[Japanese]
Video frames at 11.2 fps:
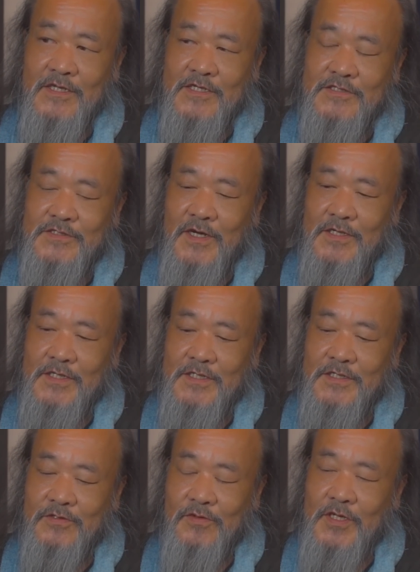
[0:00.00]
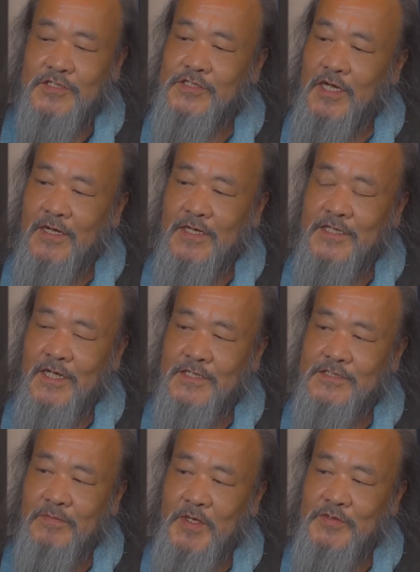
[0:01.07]
気づかない人たちがな
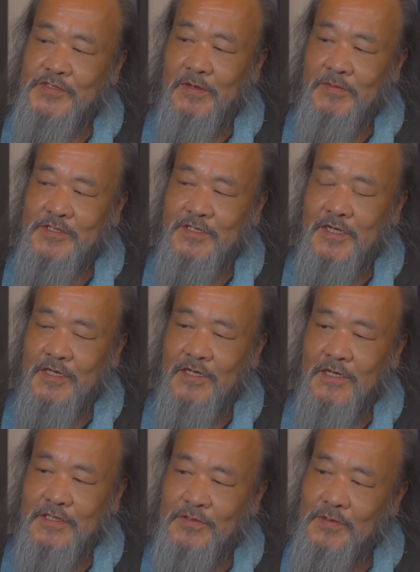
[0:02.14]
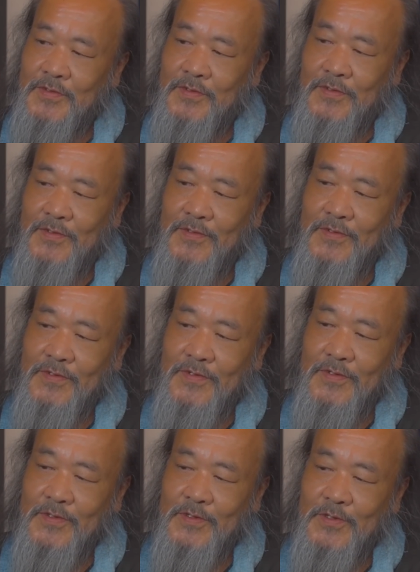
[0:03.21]
ぜ目を覚まさないかと
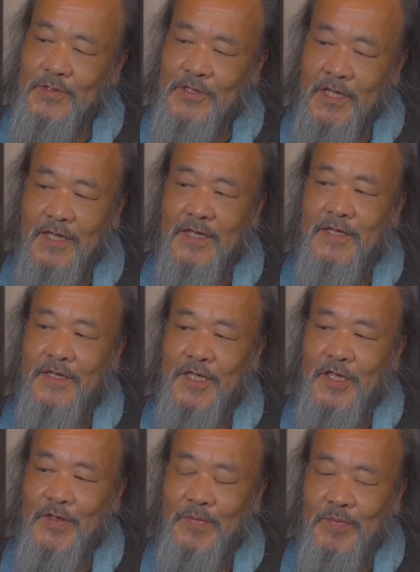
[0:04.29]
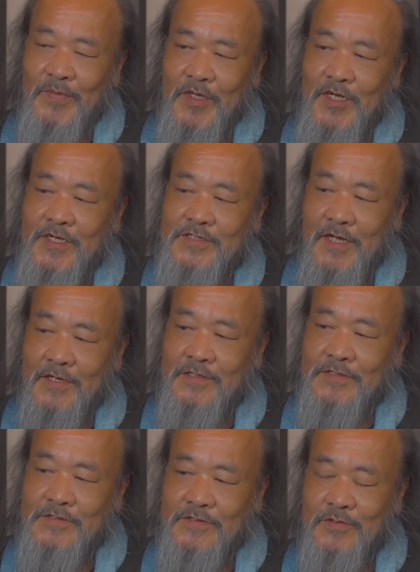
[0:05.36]
ね皆さ
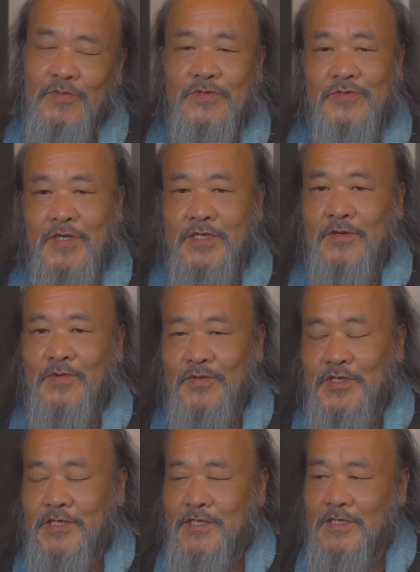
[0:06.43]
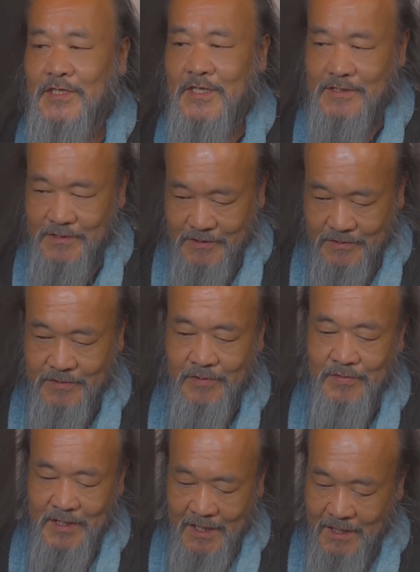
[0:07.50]
んそういう方多いです
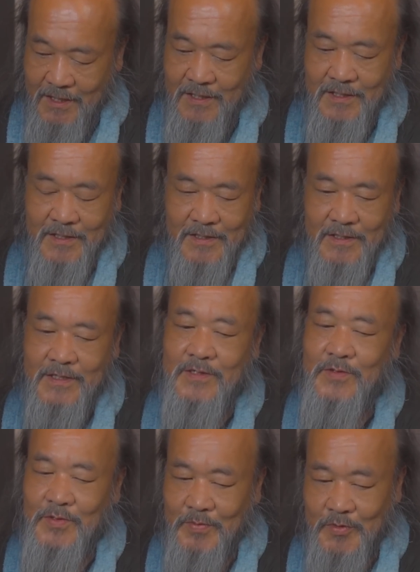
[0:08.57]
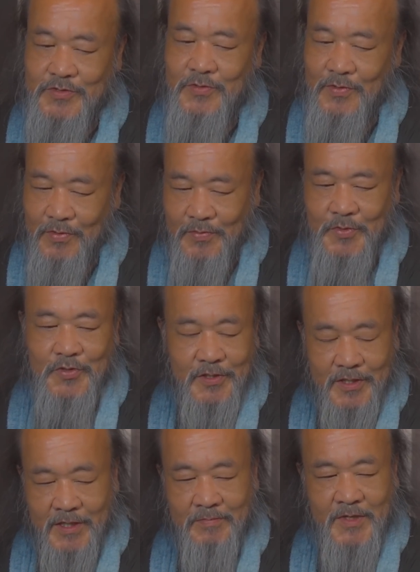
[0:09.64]
よね俺もそう思っ
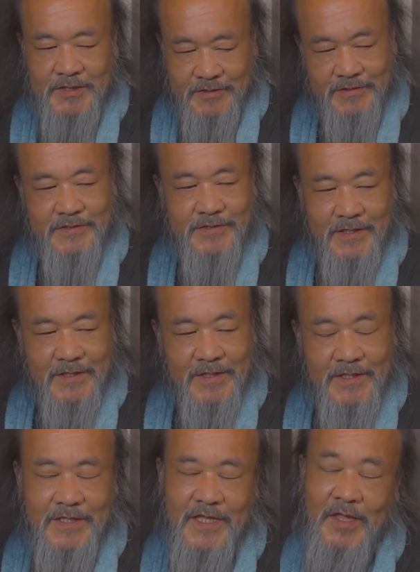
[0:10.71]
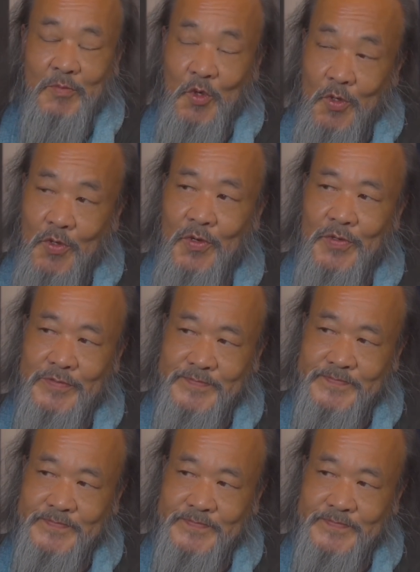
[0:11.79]
てますでも